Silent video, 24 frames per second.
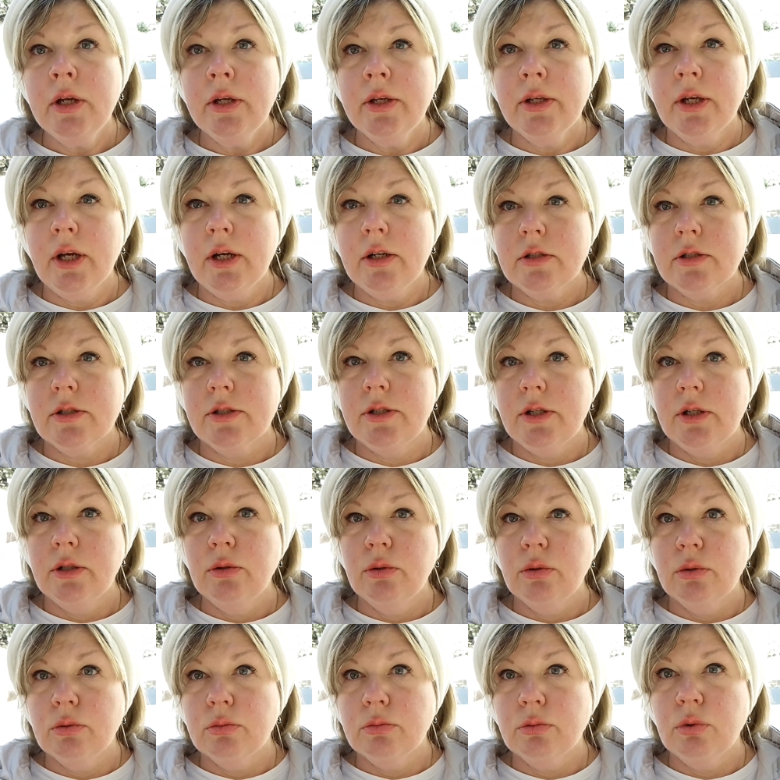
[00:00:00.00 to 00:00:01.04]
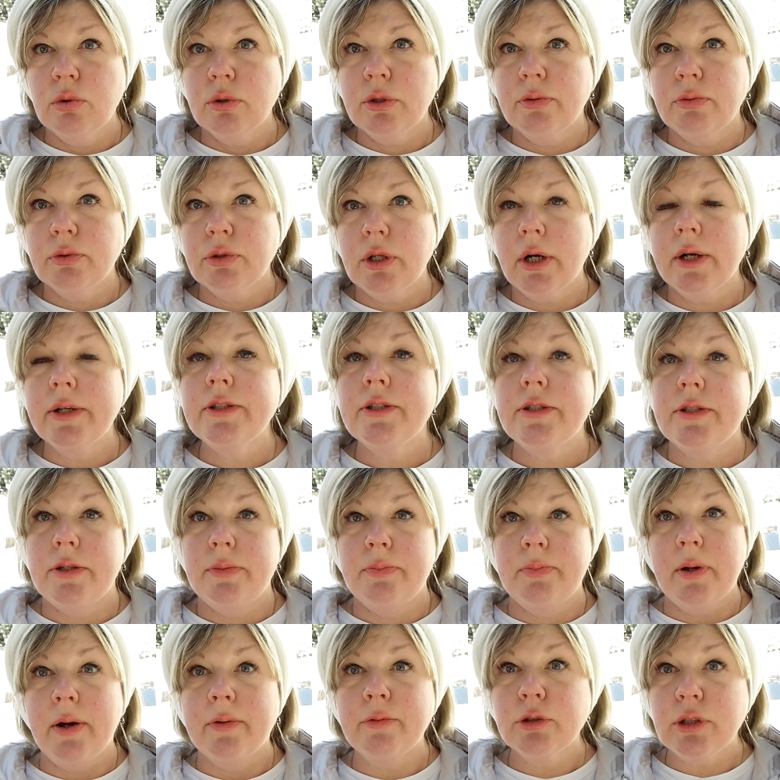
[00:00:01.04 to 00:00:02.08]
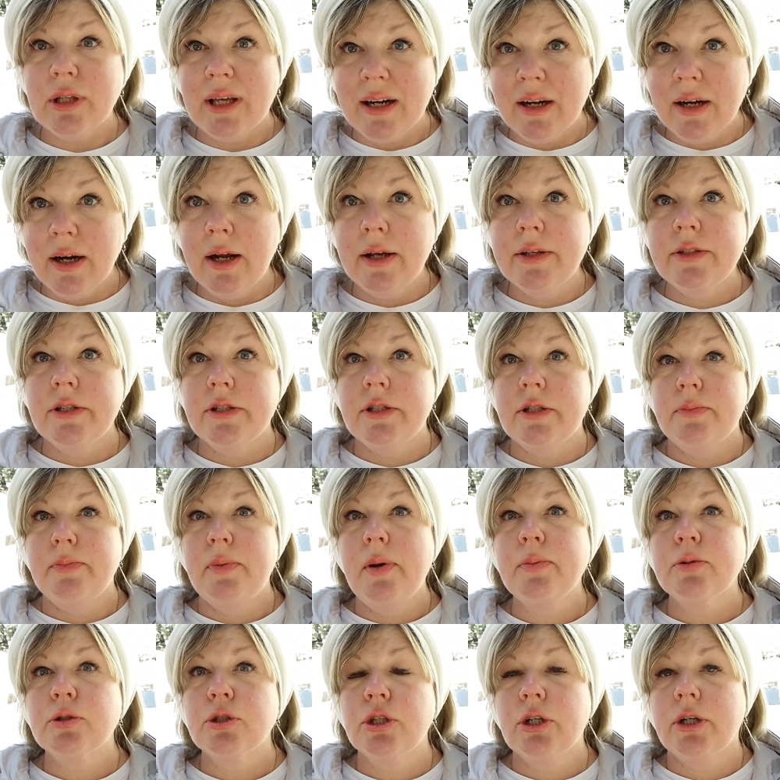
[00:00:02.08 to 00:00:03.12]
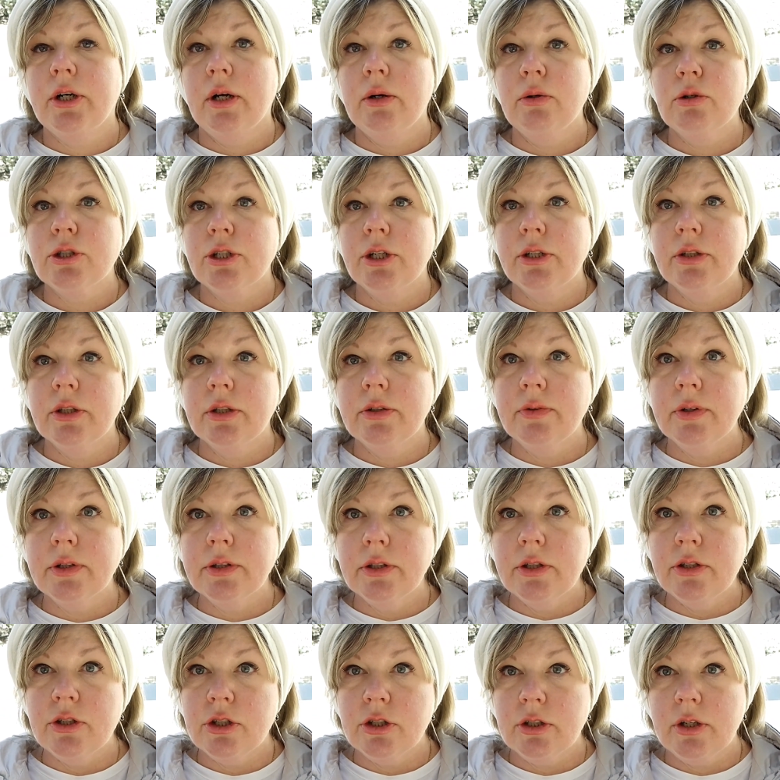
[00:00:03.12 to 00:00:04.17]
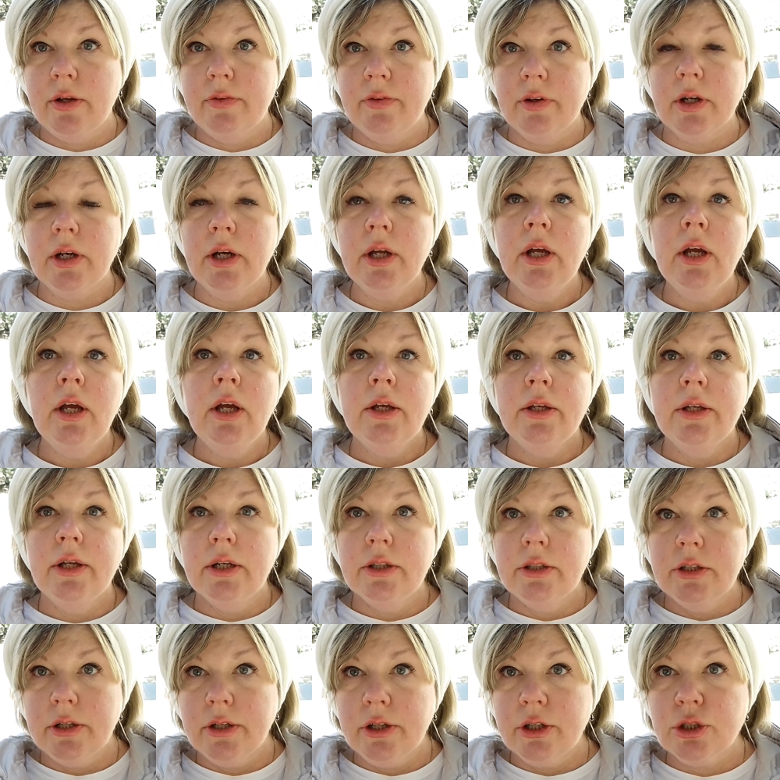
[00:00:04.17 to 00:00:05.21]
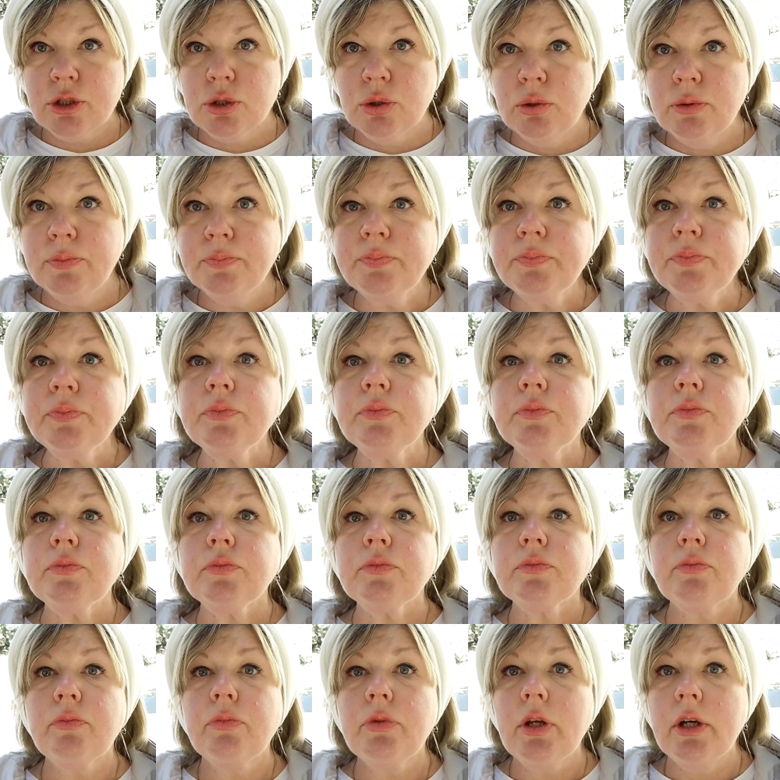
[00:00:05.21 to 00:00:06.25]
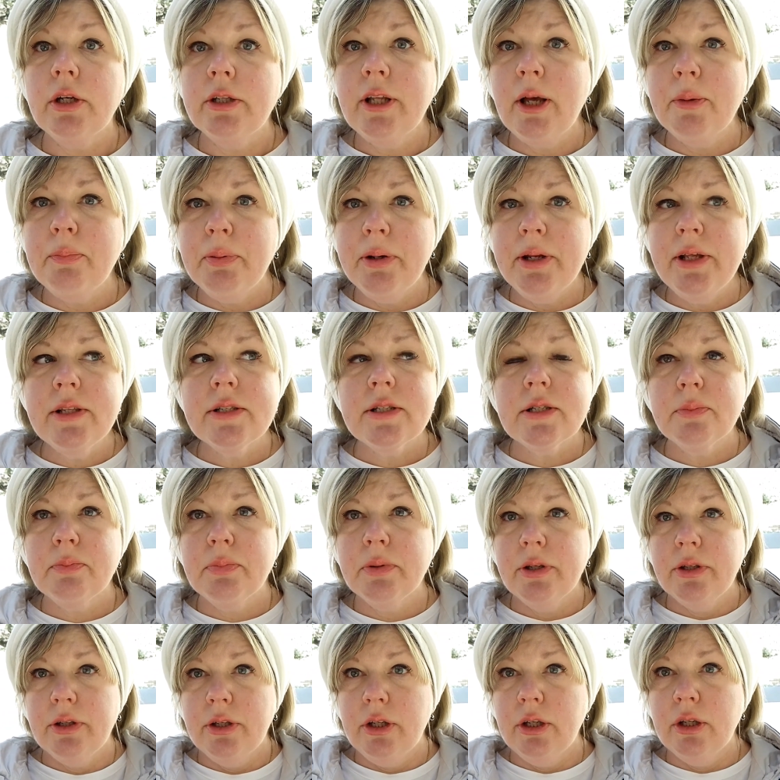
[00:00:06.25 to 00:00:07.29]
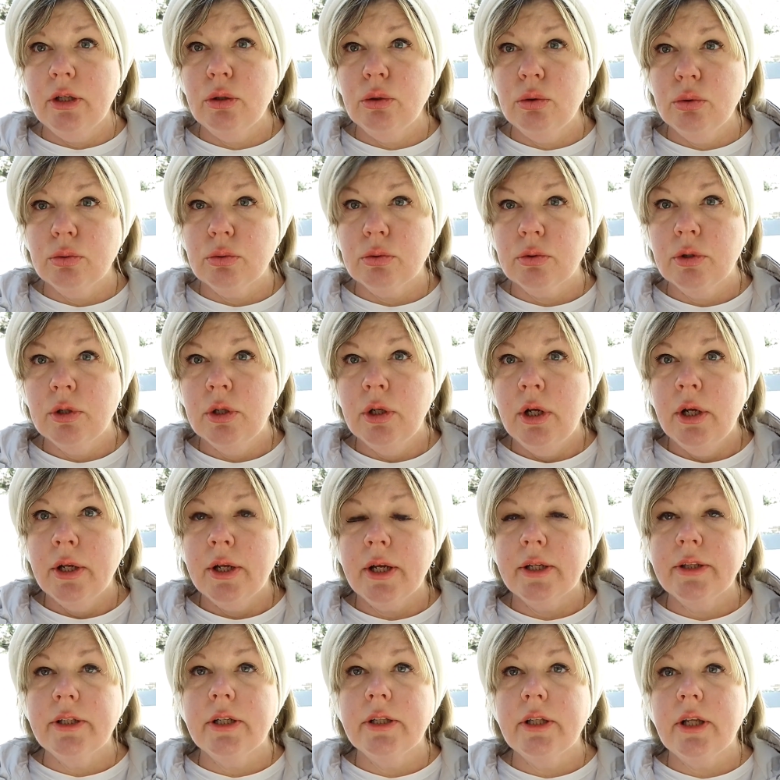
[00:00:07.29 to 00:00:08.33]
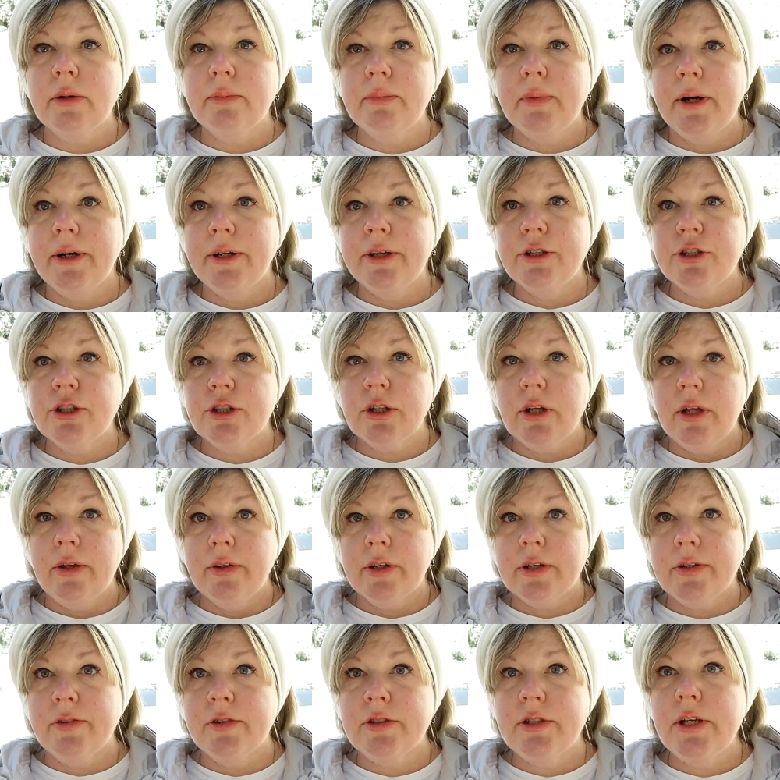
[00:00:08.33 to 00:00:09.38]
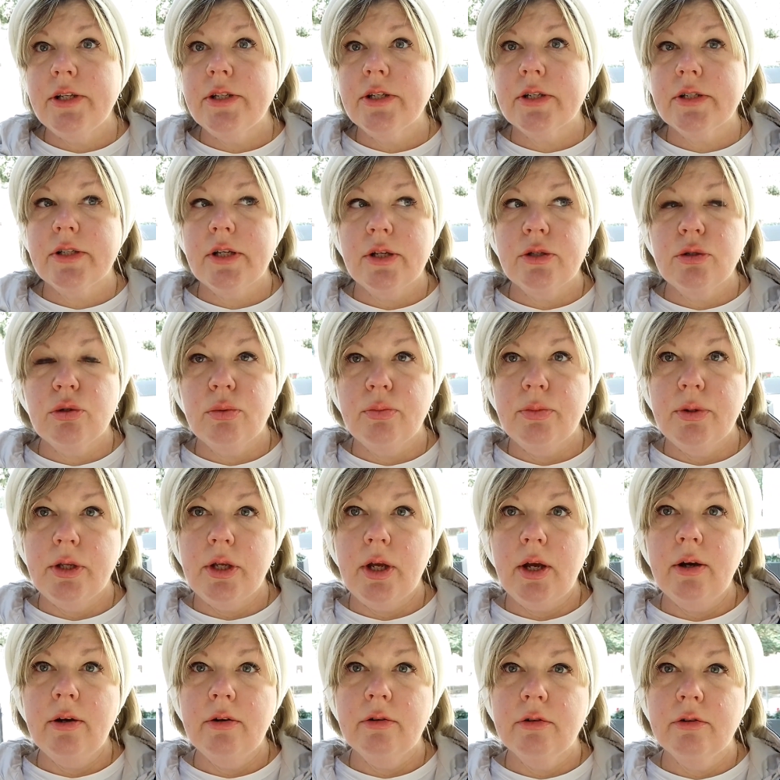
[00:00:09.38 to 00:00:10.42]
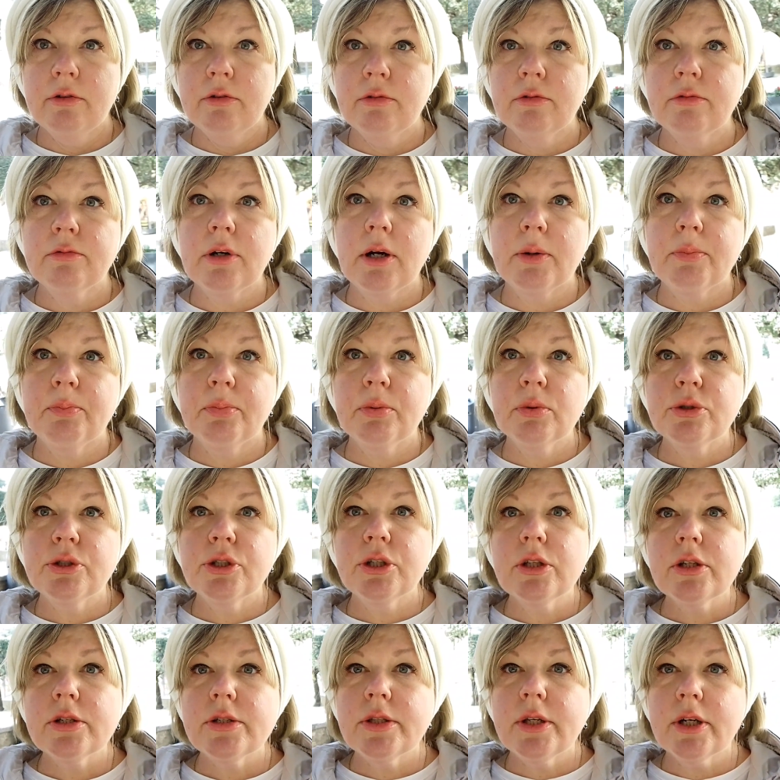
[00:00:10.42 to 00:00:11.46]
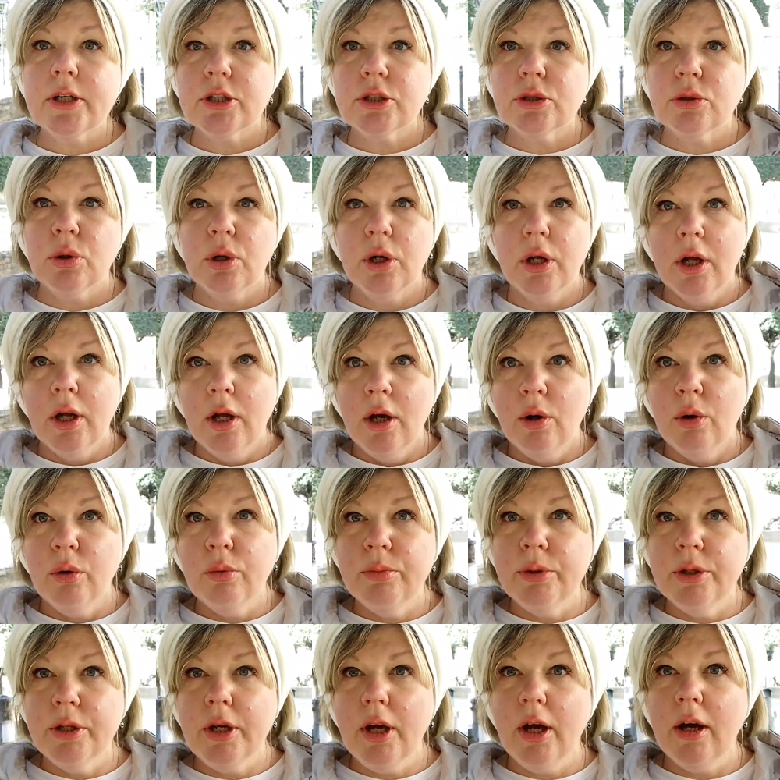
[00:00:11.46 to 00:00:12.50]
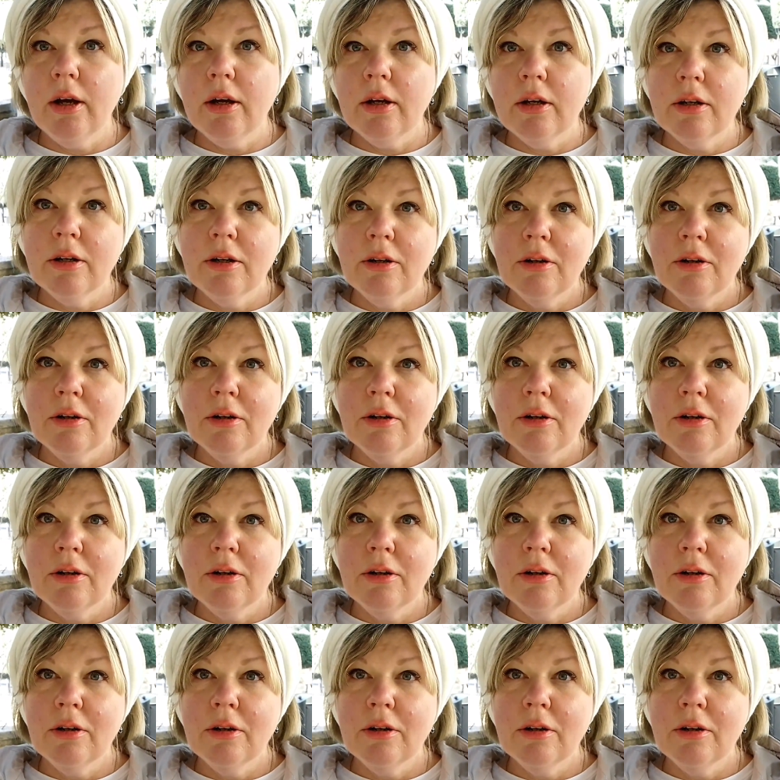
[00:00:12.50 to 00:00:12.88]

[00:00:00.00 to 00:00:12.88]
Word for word: я сделаю только вот ради тебя, вот ради тебя, потому что ты хороший, адекватный человек. Я на рожон, на принципы не иду когда нормальный человек. И вы знаете, кстати, у меня э, а, получилось так, что у меня